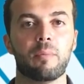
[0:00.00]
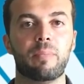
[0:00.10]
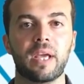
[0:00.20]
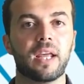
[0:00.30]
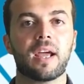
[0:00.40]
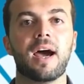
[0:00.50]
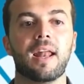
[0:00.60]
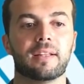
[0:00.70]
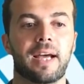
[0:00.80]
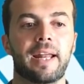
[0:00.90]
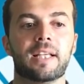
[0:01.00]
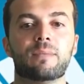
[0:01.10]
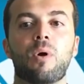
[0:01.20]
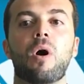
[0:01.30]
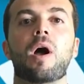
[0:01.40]
بير غلط هذا
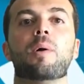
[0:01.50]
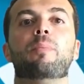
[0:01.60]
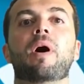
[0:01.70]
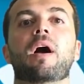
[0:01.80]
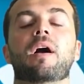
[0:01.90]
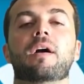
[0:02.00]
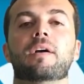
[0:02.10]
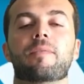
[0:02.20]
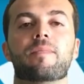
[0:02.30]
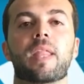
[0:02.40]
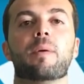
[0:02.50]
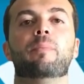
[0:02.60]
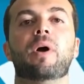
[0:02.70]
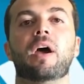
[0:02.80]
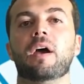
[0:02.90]
اسمه بار
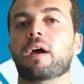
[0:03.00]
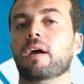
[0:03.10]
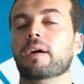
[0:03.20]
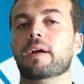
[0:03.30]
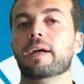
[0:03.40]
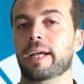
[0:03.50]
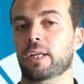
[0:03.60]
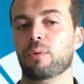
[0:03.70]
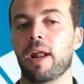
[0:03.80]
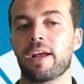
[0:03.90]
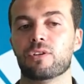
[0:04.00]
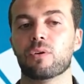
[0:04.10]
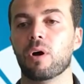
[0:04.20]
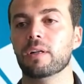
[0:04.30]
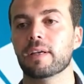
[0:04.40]
بار عيد ورايا شو
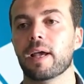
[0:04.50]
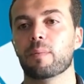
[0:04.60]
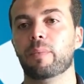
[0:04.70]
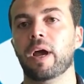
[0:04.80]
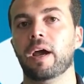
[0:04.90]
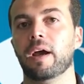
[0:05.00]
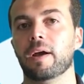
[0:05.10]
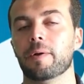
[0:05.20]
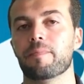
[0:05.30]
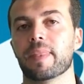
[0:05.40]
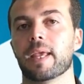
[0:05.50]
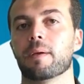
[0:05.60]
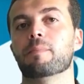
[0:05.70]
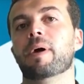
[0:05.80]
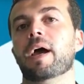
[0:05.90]
قلت؟ بار
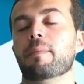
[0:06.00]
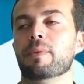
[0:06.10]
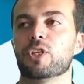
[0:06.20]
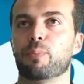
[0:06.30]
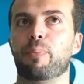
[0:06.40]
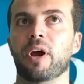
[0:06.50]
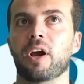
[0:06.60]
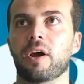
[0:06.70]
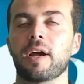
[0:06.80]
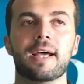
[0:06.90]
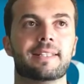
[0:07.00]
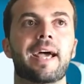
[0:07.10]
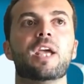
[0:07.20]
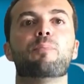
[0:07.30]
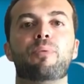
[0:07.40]
باء مش بير
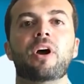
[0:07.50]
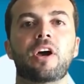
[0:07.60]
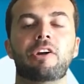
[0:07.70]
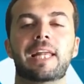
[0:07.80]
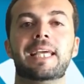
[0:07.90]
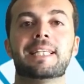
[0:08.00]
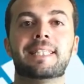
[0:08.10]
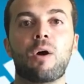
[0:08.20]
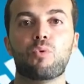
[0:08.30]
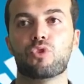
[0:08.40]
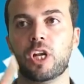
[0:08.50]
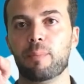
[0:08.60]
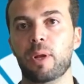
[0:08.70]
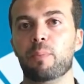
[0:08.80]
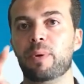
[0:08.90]
زي بير اللي هي زوج اللي
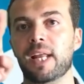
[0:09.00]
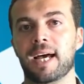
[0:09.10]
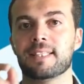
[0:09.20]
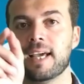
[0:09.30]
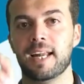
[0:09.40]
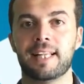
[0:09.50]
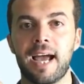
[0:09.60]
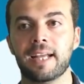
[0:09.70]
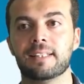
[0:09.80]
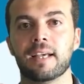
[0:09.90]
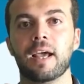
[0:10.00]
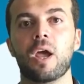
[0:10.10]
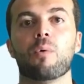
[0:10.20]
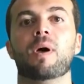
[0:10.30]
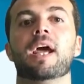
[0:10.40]
بالبي العصاية لتحت
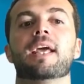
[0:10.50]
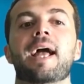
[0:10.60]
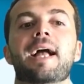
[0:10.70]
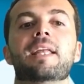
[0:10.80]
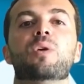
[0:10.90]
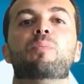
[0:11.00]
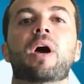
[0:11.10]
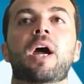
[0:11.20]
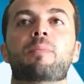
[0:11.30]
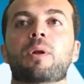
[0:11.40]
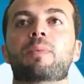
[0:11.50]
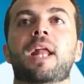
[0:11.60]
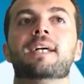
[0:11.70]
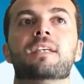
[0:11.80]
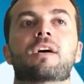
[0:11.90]
ولكن هذه بير بالبي
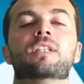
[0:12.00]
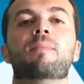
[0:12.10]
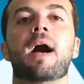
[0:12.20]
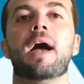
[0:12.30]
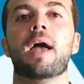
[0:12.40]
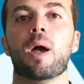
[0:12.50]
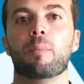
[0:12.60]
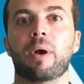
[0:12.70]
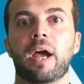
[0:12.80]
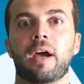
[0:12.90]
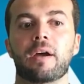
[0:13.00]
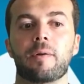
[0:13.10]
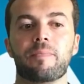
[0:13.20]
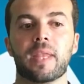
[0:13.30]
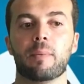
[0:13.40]
العصا اسمها بير
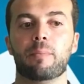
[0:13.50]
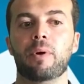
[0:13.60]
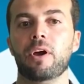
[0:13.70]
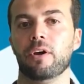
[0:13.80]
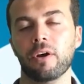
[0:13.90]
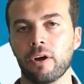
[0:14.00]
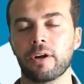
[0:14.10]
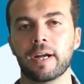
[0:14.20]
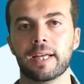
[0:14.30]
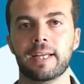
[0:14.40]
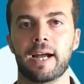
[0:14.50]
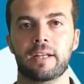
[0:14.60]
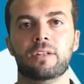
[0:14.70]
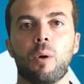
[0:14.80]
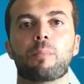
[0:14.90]
بير
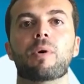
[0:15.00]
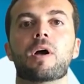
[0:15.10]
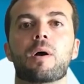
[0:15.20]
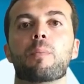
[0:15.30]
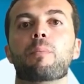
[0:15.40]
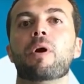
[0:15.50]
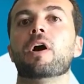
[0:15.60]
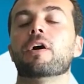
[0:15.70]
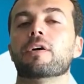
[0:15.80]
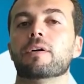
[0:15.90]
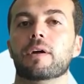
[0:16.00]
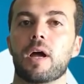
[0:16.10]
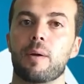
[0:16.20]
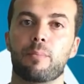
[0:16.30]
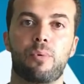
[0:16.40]
يعني دب بير
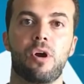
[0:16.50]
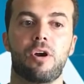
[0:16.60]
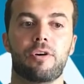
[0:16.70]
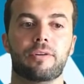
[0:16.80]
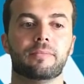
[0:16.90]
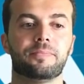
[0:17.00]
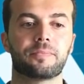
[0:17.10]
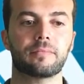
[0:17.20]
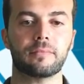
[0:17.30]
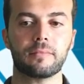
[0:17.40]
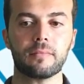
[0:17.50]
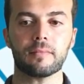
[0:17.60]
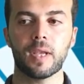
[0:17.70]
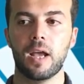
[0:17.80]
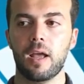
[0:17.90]
بير
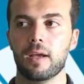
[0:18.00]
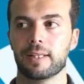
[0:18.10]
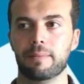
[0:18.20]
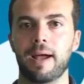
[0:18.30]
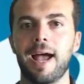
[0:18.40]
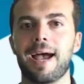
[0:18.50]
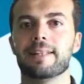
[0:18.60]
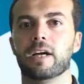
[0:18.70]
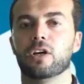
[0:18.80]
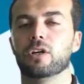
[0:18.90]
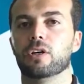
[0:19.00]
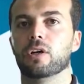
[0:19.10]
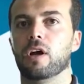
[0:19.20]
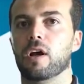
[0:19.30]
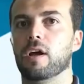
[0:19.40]
طيب هذا
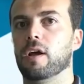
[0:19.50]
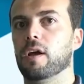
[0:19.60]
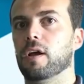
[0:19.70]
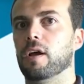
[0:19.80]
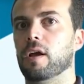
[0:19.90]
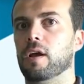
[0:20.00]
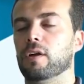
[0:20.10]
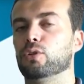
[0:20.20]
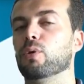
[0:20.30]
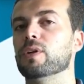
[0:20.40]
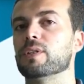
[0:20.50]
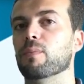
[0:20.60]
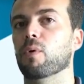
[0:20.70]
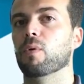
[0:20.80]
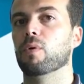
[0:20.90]
آه شو
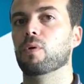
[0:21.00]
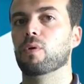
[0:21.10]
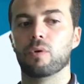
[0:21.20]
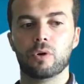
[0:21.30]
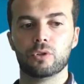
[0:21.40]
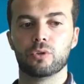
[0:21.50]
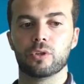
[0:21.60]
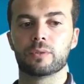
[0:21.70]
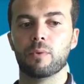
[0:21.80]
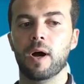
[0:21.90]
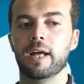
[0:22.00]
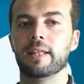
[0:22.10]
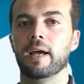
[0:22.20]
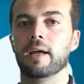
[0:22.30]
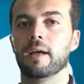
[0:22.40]
اسمه شو اسمه
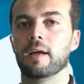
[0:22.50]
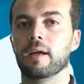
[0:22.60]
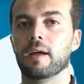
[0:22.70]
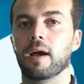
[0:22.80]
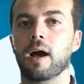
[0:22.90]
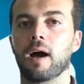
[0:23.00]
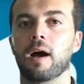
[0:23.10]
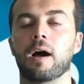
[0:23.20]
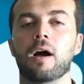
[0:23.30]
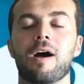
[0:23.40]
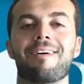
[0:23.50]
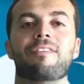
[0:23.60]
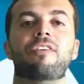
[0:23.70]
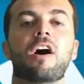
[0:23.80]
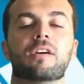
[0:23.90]
هذا اه
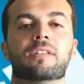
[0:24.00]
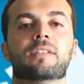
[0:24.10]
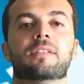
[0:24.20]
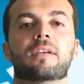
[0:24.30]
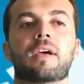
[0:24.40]
فوكس